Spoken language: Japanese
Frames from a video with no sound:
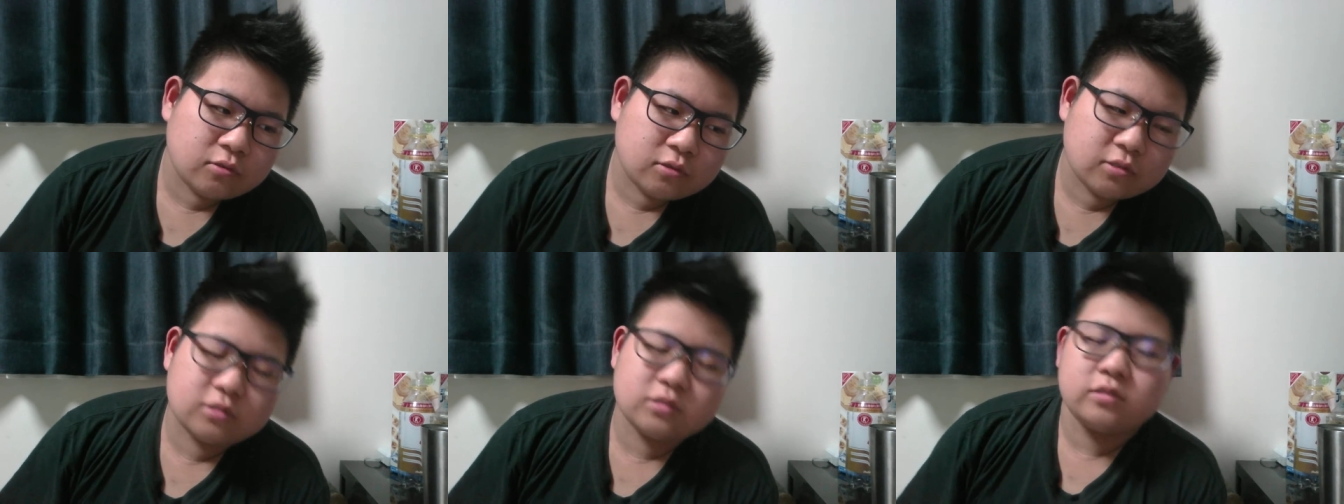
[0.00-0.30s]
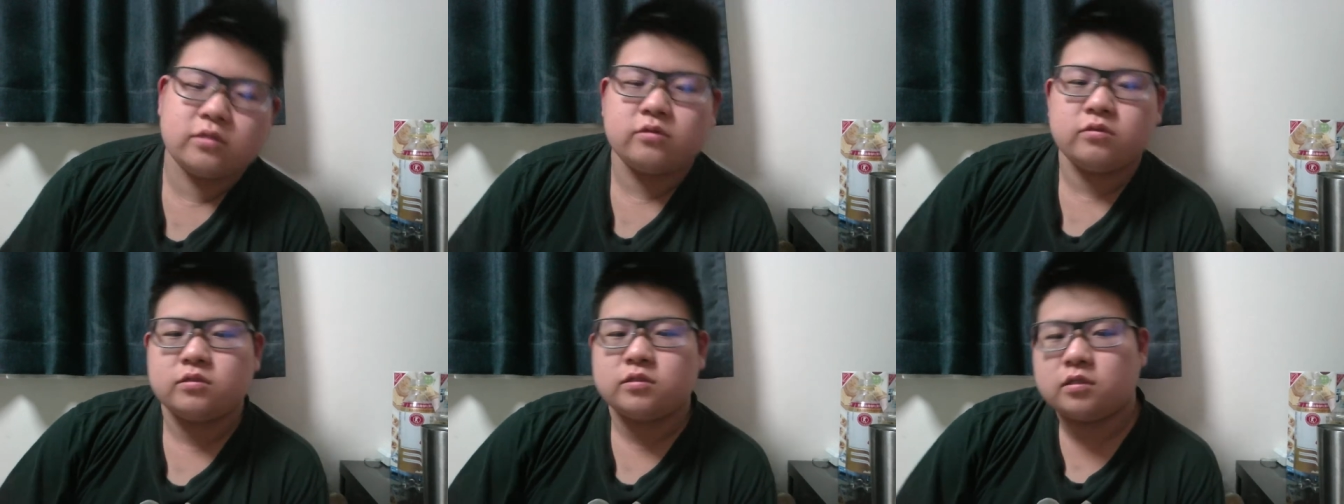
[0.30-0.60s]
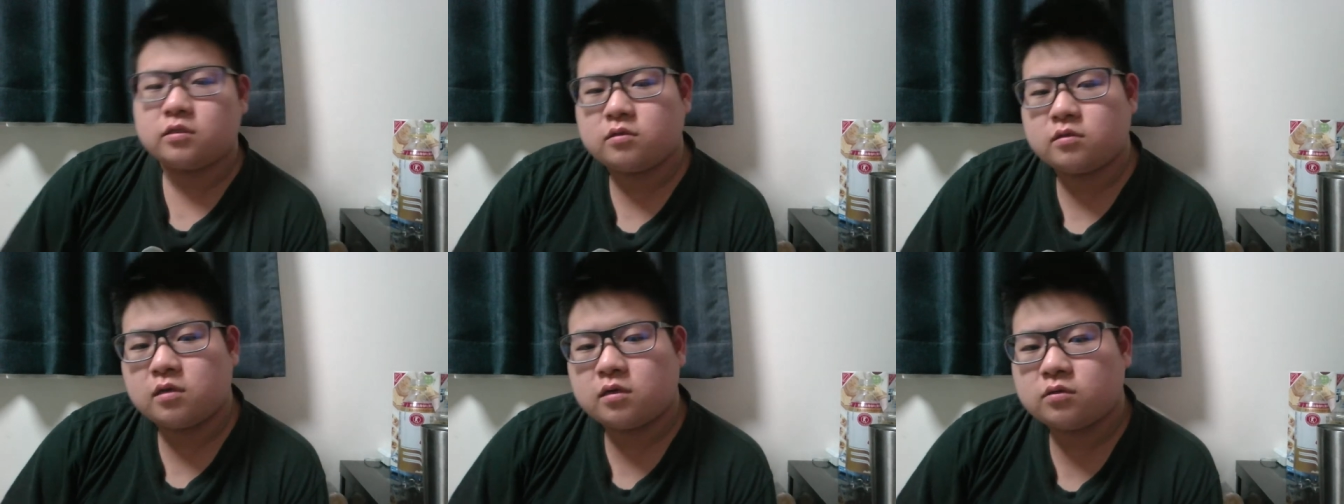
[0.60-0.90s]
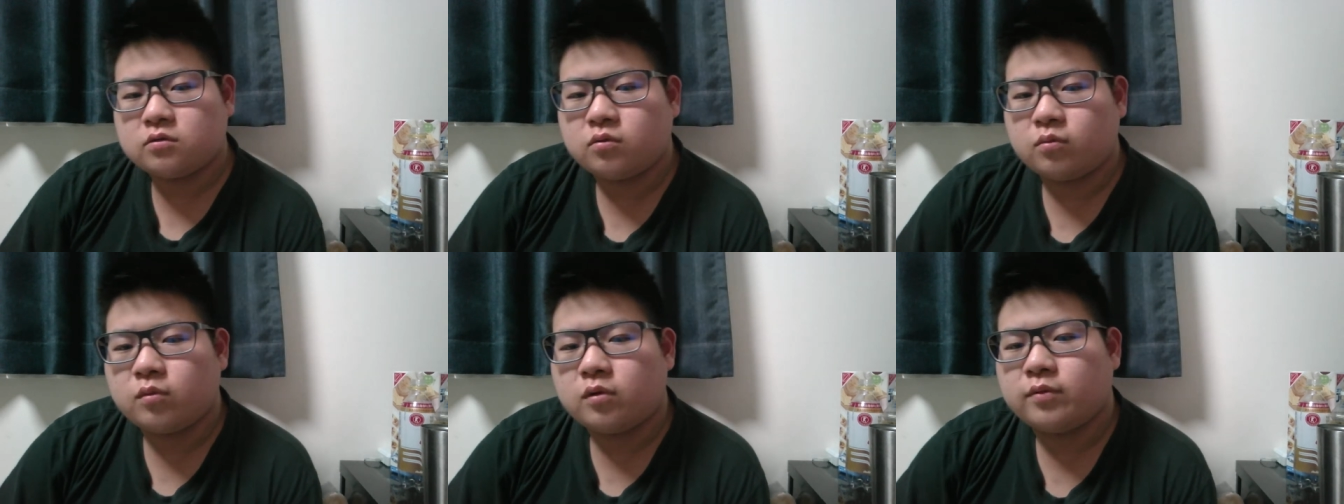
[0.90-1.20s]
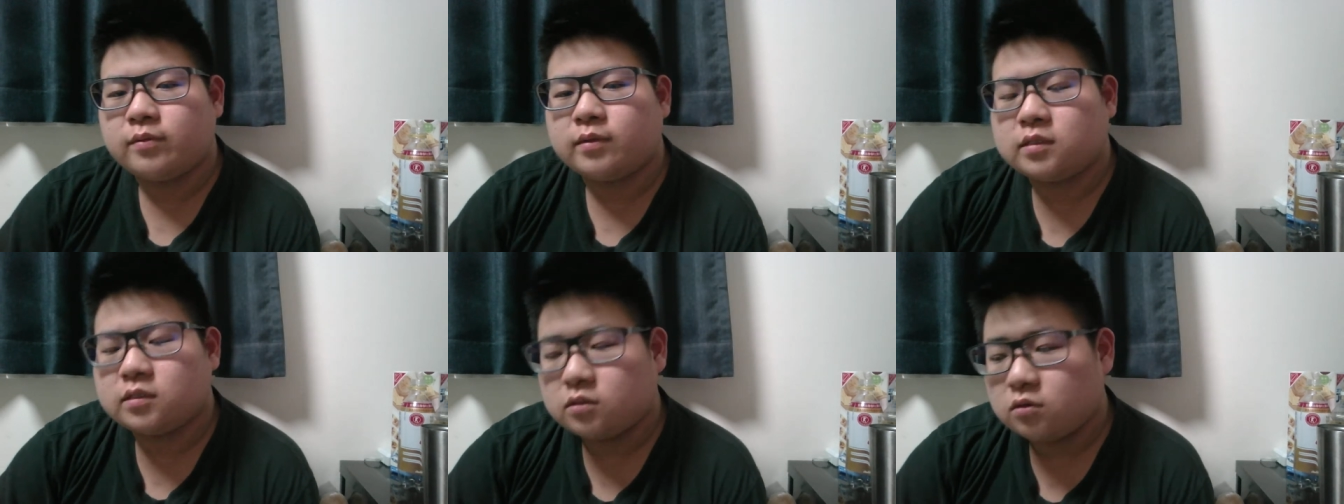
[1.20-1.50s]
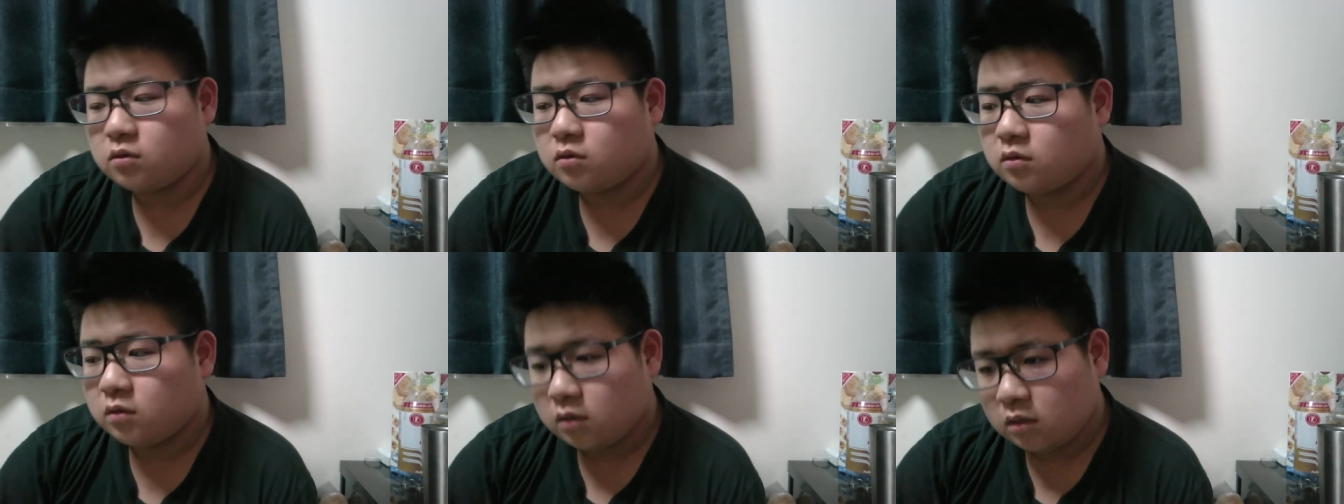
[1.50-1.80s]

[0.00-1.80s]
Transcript: を追求してくれると思いますよ。